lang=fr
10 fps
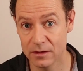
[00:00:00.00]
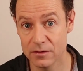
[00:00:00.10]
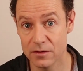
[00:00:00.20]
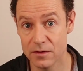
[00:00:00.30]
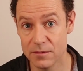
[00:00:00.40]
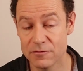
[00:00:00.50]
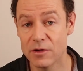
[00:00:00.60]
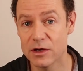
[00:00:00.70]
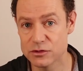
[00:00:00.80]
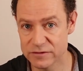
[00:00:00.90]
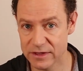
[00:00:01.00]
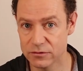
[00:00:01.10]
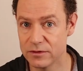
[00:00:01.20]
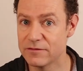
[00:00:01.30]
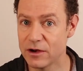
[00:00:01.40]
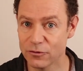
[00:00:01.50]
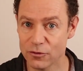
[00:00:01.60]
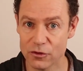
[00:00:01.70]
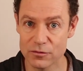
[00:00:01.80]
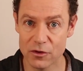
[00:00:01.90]
euh, mais voilà, je sais que les valeurs
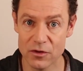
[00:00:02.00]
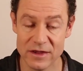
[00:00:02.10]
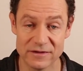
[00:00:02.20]
de rendement,